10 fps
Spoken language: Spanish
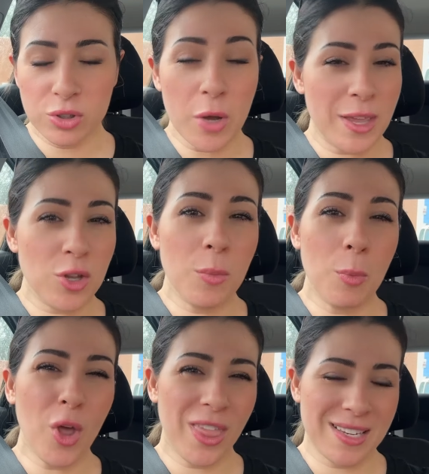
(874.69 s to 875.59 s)
Todavía estoy
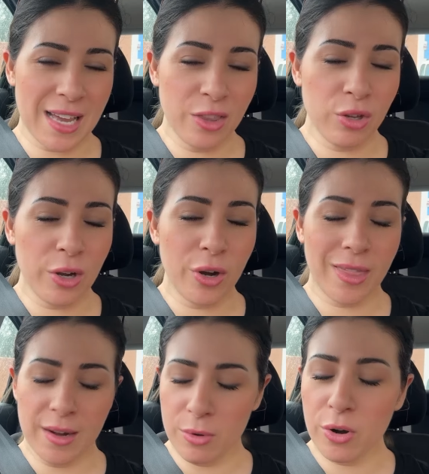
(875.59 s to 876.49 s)
procesando, tengo el
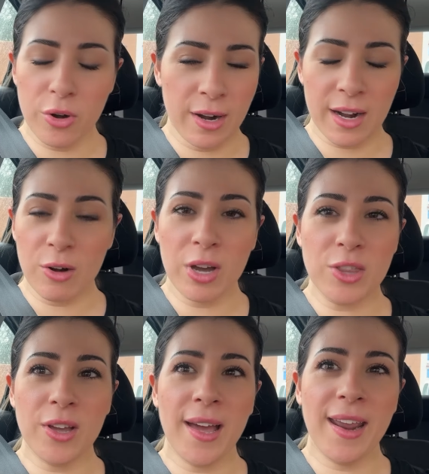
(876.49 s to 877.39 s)
cerebro con el
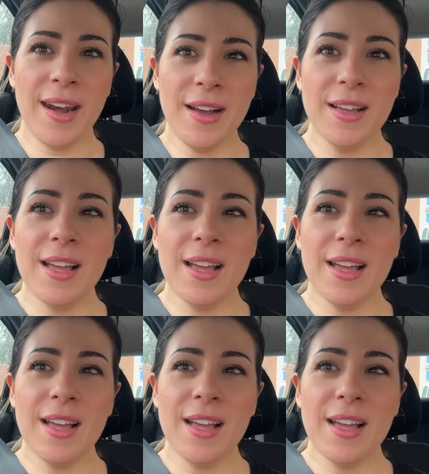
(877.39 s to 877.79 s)
relojito de arena.